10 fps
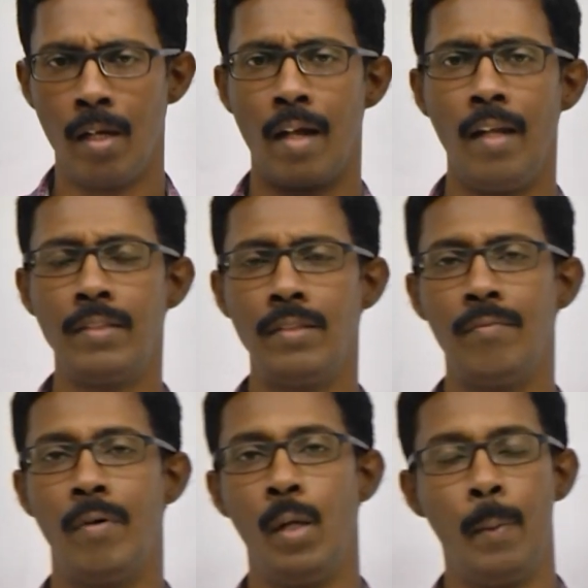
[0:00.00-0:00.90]
collection of
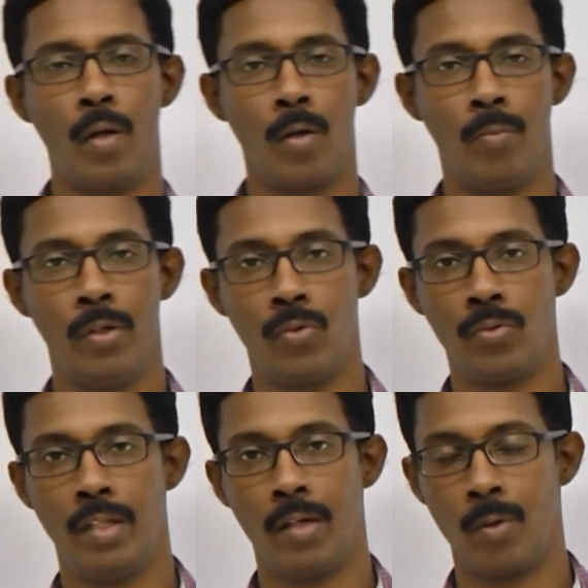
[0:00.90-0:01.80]

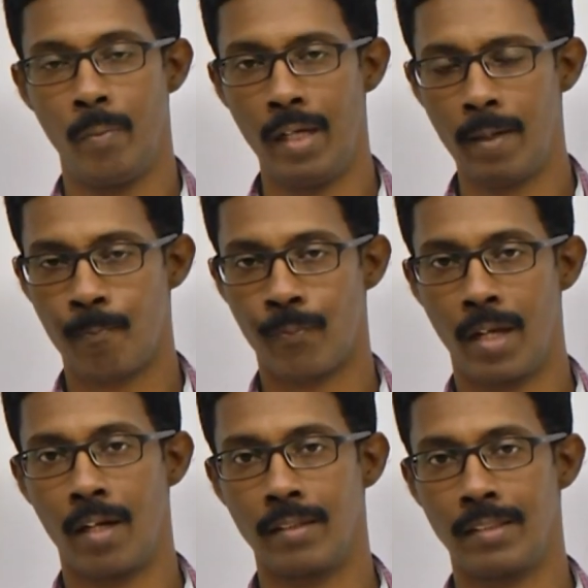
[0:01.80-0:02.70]
biomacrimolecules they are going to make
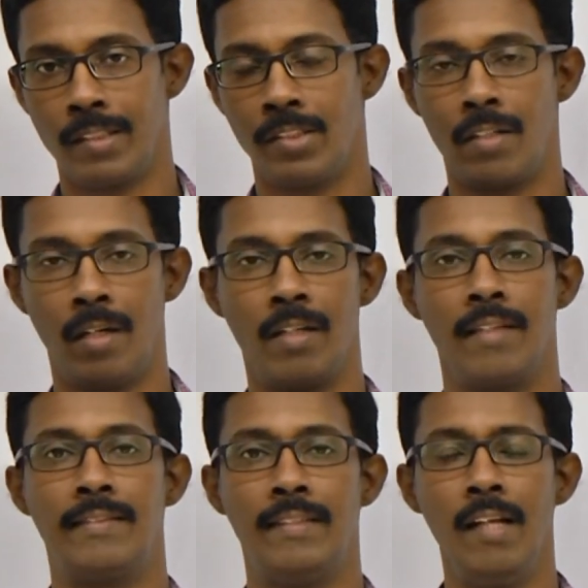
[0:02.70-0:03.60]
a structure called
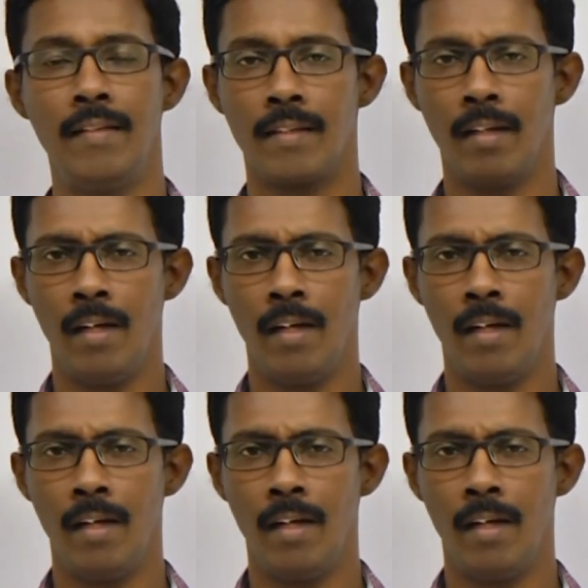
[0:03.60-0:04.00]
cells